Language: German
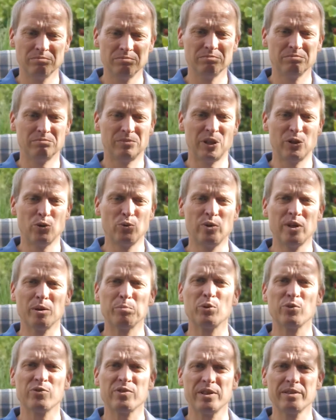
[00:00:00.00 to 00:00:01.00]
meine 100
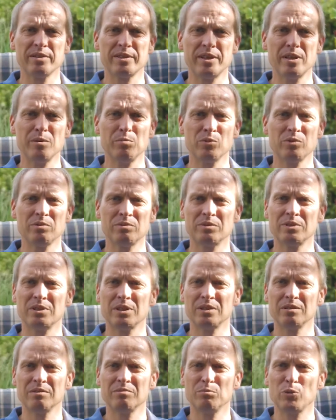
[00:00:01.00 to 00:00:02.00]
Prozent geben und
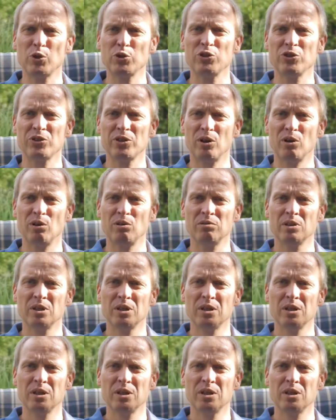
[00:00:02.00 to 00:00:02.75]
dann möchte ich auch